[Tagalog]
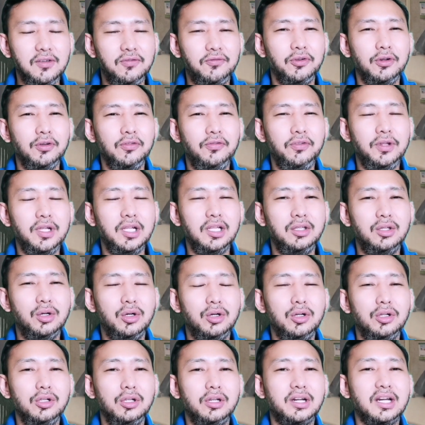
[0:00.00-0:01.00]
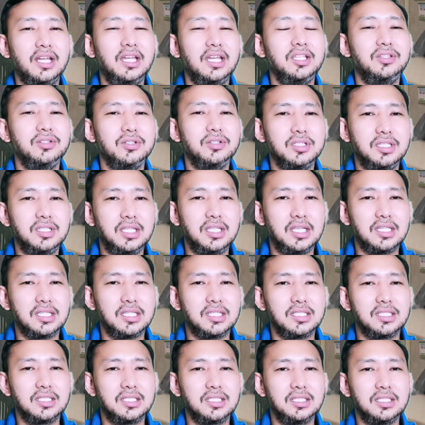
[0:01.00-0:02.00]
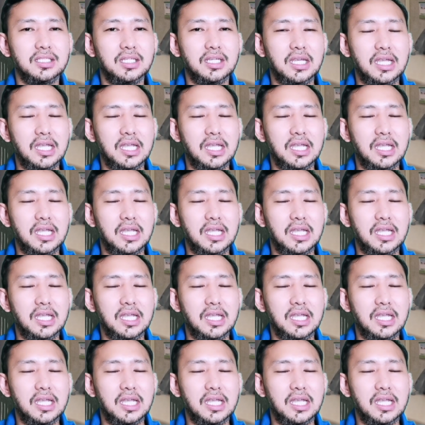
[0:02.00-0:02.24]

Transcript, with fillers: fulfilled all righteousness